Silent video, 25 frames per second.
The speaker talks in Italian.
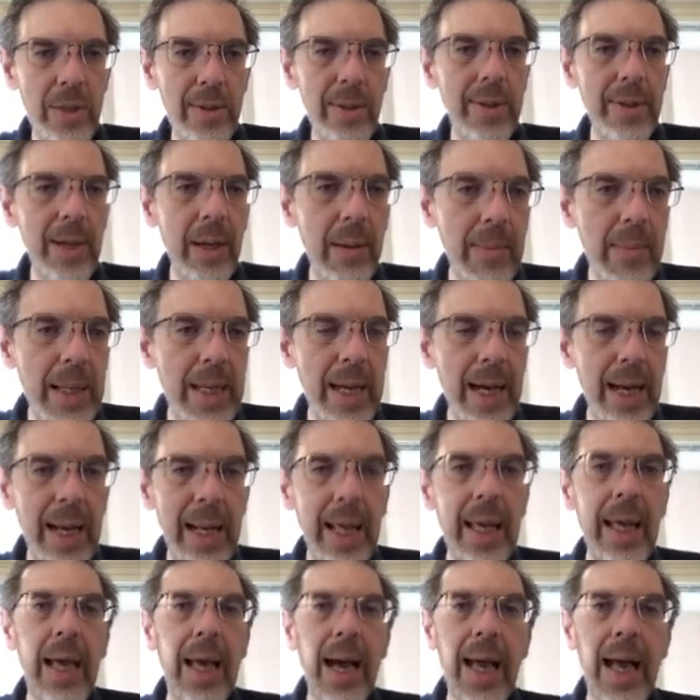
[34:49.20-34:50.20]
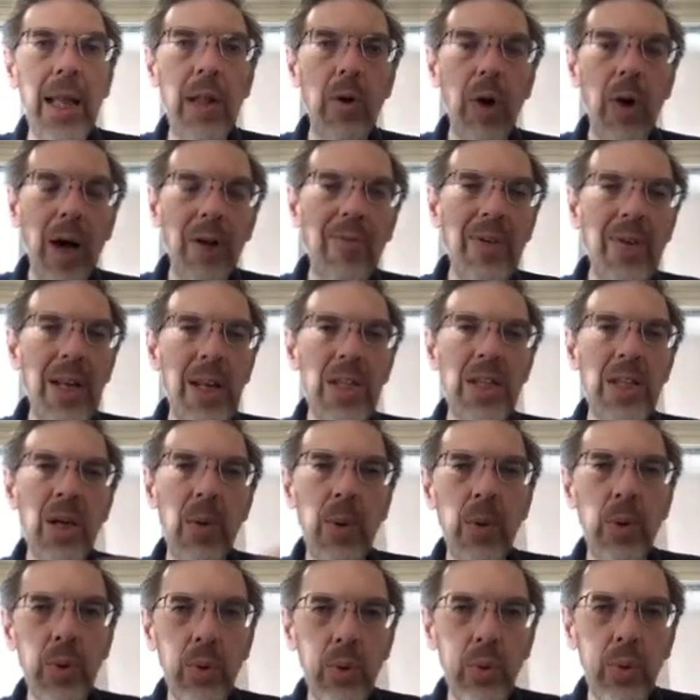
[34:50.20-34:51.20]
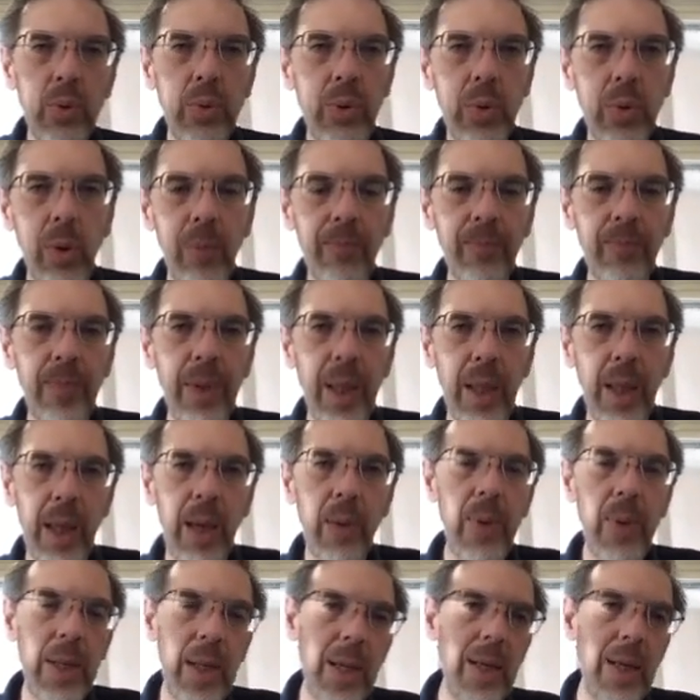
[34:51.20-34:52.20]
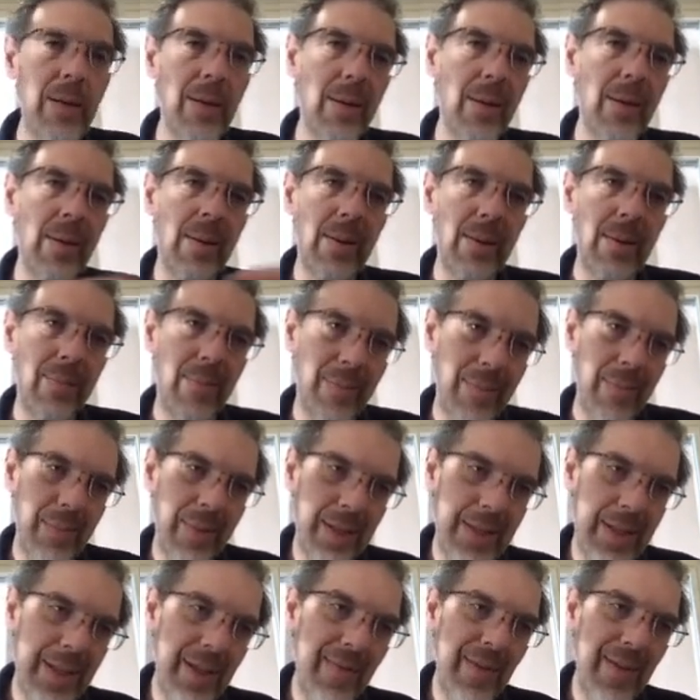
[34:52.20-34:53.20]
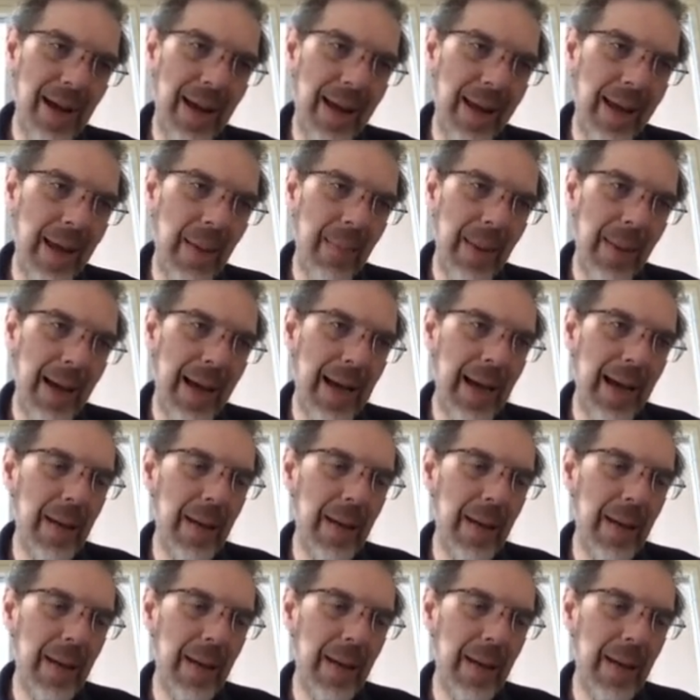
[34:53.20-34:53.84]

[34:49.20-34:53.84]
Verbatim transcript: terminale, allora viene eseguito tutto e quindi si va a richiamare il